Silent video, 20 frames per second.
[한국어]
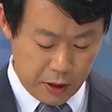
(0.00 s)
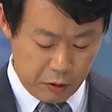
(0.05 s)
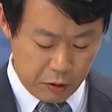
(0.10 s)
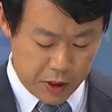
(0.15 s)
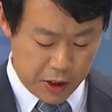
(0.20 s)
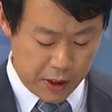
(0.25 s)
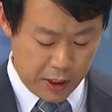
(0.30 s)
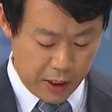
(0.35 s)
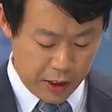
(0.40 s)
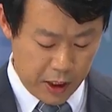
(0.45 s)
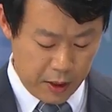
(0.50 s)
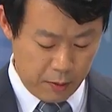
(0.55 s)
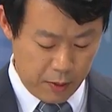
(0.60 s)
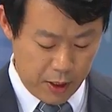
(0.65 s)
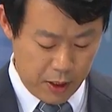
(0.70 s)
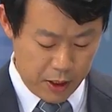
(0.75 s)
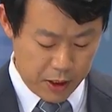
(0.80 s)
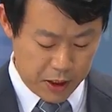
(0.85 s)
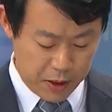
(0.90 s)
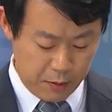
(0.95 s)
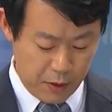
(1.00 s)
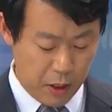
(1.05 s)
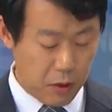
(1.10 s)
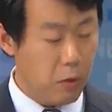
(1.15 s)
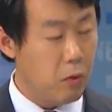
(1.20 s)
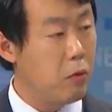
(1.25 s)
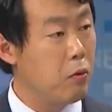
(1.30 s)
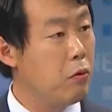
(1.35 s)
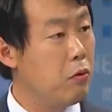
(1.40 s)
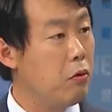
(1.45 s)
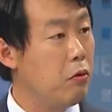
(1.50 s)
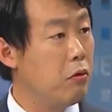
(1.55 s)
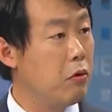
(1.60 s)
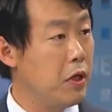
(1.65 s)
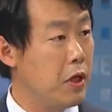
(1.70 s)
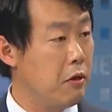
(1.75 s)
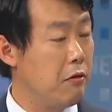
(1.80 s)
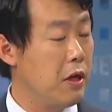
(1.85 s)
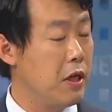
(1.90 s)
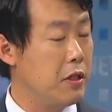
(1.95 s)
대로 지난 해말
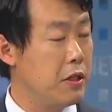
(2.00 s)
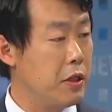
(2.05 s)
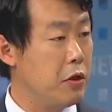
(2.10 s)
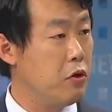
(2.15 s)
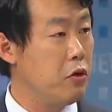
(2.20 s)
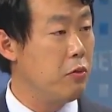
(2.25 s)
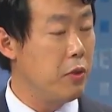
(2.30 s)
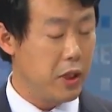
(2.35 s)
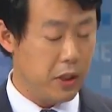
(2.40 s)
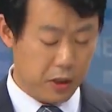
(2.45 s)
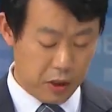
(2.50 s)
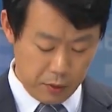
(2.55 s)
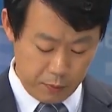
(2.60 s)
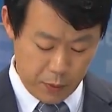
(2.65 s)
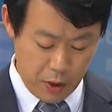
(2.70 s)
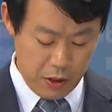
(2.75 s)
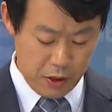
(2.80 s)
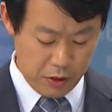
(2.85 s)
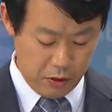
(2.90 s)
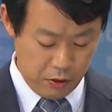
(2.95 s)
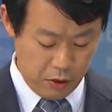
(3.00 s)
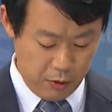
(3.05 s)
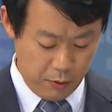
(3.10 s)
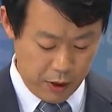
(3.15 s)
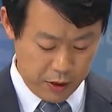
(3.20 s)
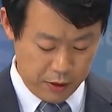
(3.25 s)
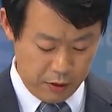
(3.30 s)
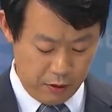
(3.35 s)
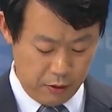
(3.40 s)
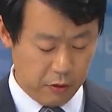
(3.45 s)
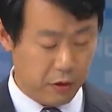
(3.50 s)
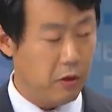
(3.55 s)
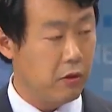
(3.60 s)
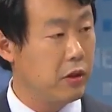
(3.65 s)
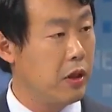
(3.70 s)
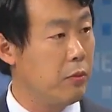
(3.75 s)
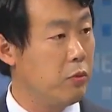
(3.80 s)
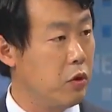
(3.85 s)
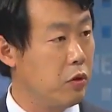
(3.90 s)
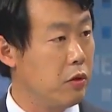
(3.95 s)
지방공공기관 채용비리 특별점검에서
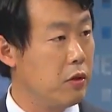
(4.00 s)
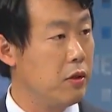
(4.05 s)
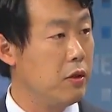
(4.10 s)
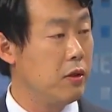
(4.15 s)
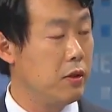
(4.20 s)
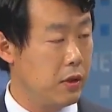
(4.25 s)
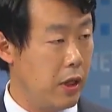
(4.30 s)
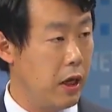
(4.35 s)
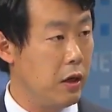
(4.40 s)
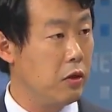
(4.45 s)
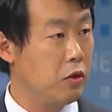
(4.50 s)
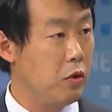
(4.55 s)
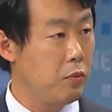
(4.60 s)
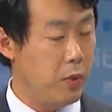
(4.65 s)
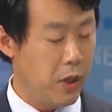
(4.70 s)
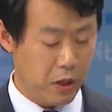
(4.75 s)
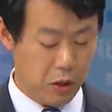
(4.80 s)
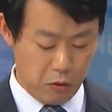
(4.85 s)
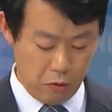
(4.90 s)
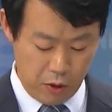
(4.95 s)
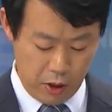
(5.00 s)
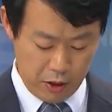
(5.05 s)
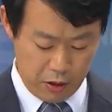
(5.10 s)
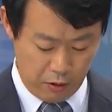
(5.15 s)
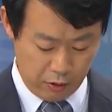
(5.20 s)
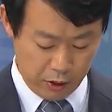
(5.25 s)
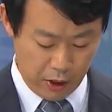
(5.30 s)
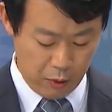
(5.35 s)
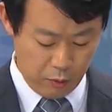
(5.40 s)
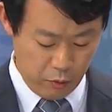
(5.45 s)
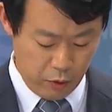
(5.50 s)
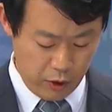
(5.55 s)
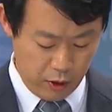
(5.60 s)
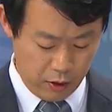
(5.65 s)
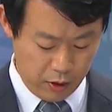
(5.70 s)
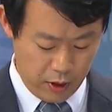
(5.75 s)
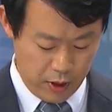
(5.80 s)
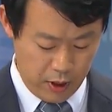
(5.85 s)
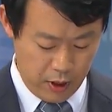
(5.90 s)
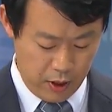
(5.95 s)
경남도는 테크노파크와
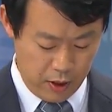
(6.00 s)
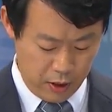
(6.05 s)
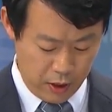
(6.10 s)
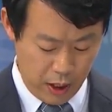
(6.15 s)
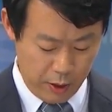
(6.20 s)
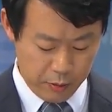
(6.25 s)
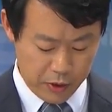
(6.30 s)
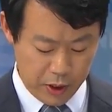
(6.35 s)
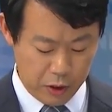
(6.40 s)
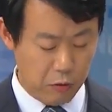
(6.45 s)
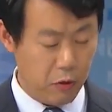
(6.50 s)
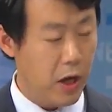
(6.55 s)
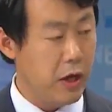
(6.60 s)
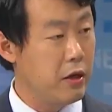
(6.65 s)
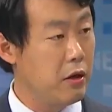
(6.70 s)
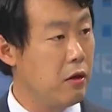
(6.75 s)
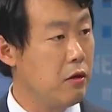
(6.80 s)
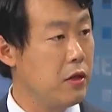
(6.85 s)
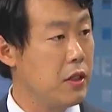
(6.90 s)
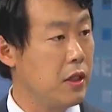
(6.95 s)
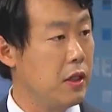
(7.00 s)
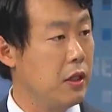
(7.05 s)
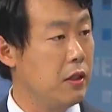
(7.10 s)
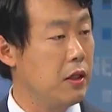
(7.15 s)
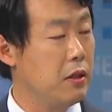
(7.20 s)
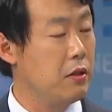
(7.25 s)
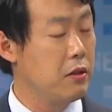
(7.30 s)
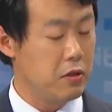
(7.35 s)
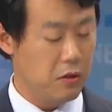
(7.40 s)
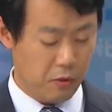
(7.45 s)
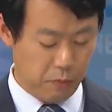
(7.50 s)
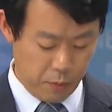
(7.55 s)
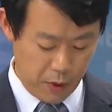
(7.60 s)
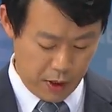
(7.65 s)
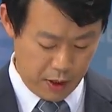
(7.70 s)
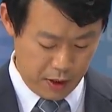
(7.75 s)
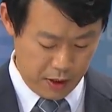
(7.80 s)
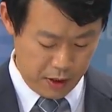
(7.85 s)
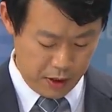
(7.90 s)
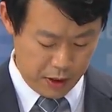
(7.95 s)
경남무역, 남사루 환경재단에서
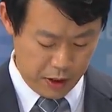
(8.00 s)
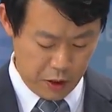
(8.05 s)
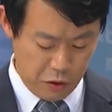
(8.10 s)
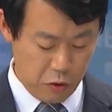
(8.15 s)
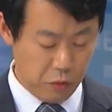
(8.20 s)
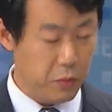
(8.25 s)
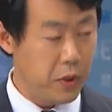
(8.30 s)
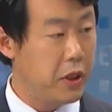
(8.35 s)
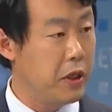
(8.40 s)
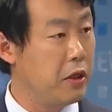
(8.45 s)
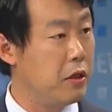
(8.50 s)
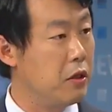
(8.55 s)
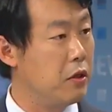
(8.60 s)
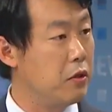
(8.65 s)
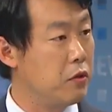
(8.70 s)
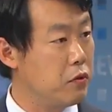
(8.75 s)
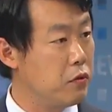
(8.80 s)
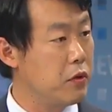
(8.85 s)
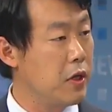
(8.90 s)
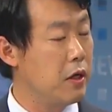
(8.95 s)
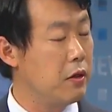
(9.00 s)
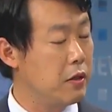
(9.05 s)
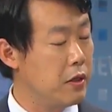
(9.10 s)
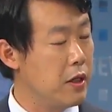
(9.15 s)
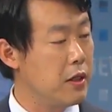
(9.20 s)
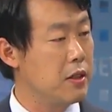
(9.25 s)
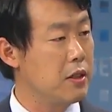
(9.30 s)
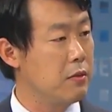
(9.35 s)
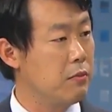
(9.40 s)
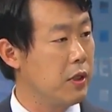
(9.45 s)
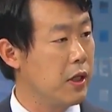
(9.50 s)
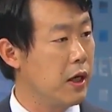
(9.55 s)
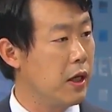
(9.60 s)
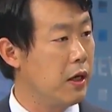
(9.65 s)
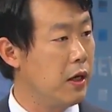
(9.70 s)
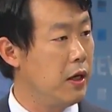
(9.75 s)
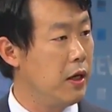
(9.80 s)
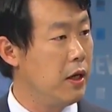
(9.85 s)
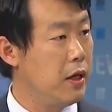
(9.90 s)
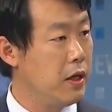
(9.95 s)
적발한 채용비리를 수사 의뢰했습니다.
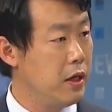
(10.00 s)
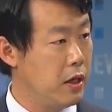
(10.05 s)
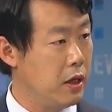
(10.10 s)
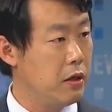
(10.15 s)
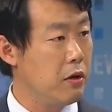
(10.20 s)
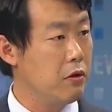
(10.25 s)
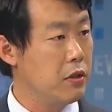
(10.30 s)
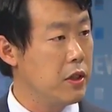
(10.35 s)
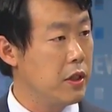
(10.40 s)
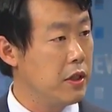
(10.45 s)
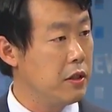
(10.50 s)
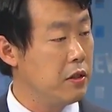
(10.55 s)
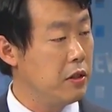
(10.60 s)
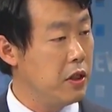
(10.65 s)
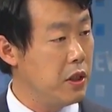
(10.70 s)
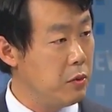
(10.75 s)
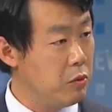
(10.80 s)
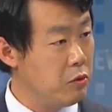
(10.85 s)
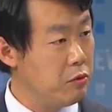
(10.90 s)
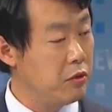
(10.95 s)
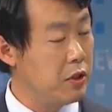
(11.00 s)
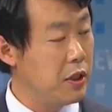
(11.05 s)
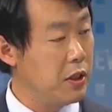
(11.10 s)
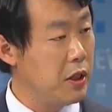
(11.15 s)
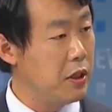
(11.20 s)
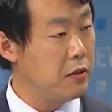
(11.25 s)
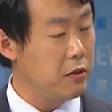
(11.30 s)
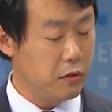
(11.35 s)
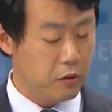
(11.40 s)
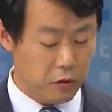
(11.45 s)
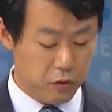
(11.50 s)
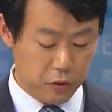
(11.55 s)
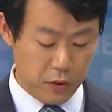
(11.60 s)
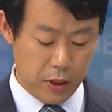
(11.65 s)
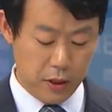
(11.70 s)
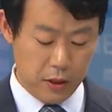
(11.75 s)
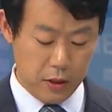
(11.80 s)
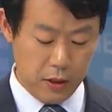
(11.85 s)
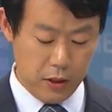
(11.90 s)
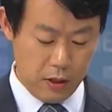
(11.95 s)
네, 경찰에서 이 부분에 대해서는
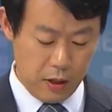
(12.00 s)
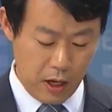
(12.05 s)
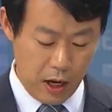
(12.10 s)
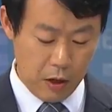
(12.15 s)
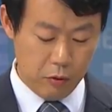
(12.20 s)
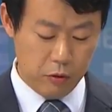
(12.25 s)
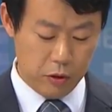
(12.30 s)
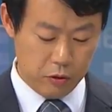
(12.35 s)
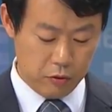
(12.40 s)
수사를 하고